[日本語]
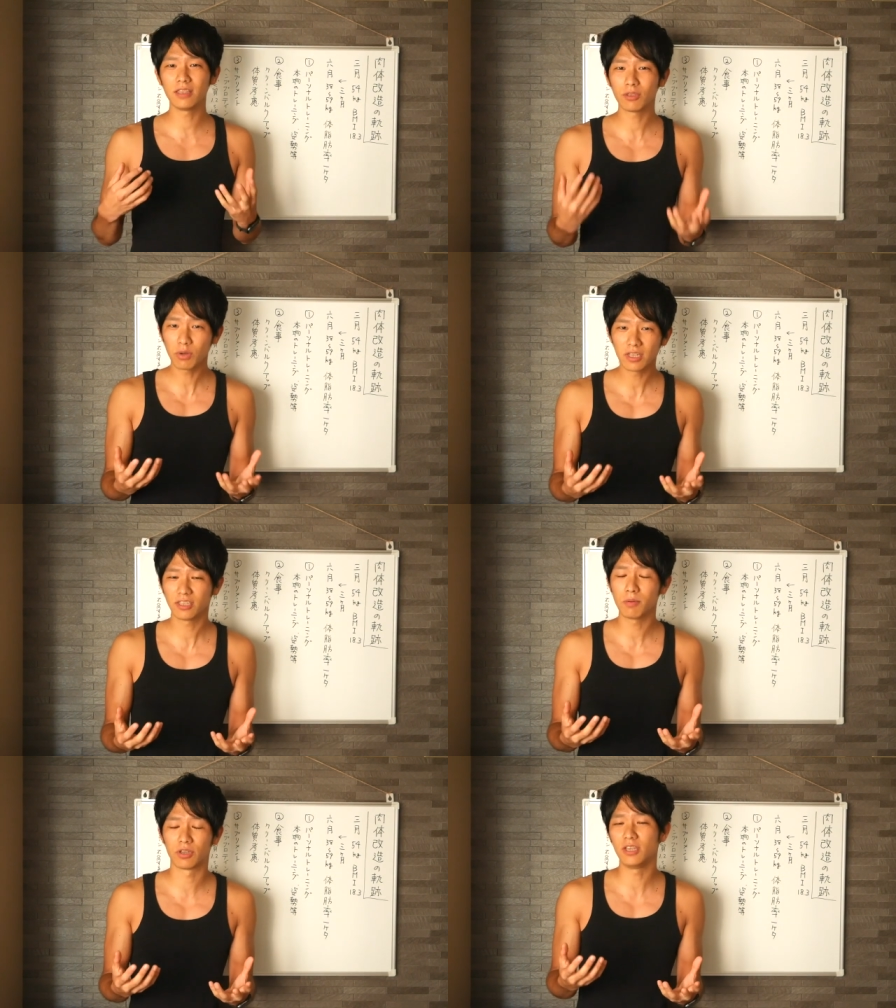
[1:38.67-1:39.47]
トレし
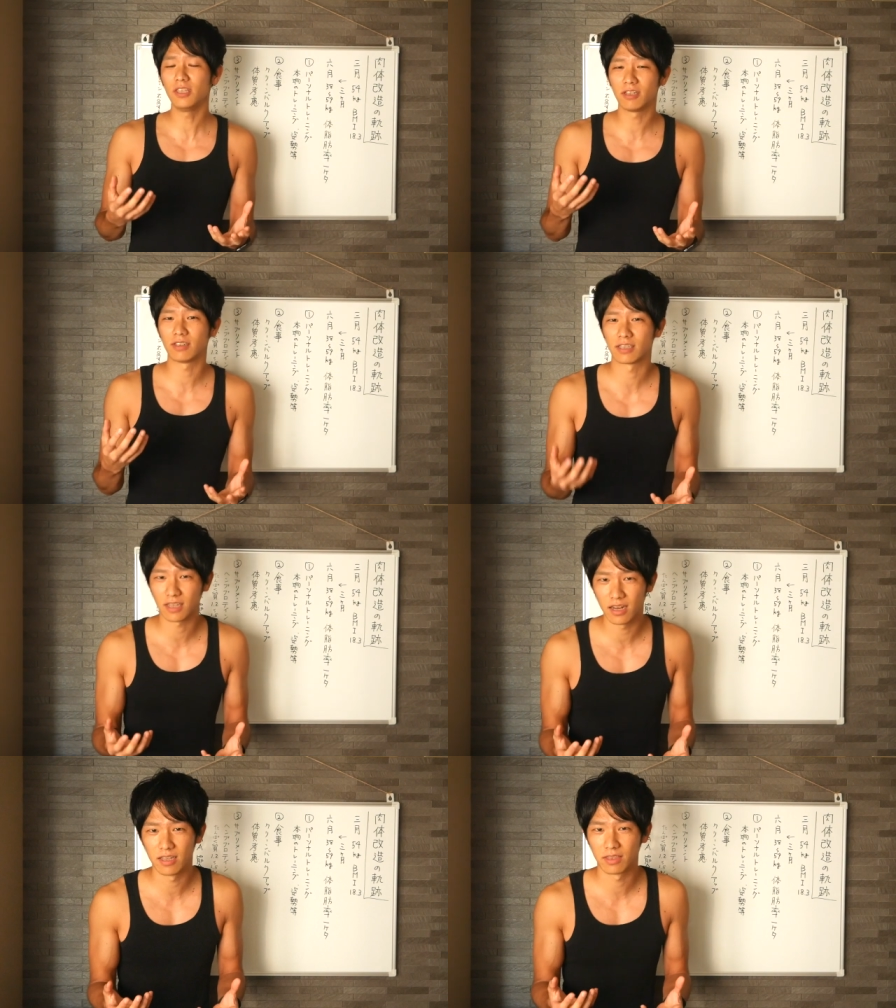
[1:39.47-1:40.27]
ても筋肉がつ
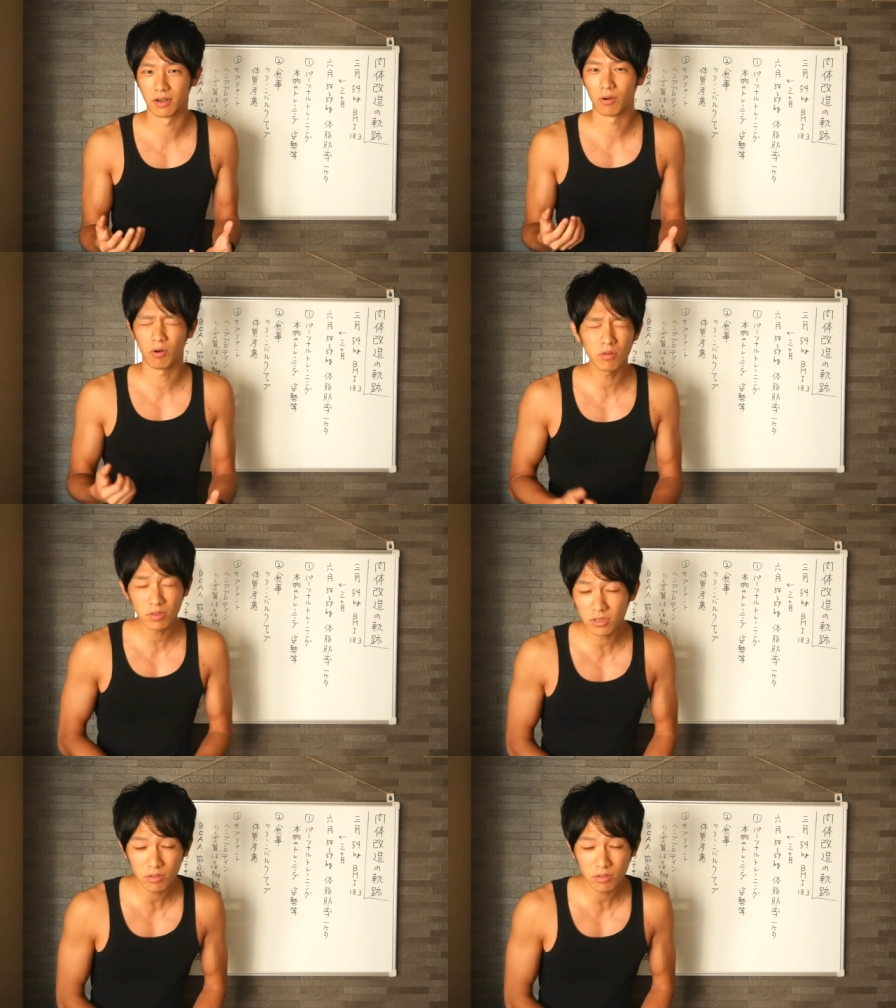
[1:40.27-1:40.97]
かないっていうのは本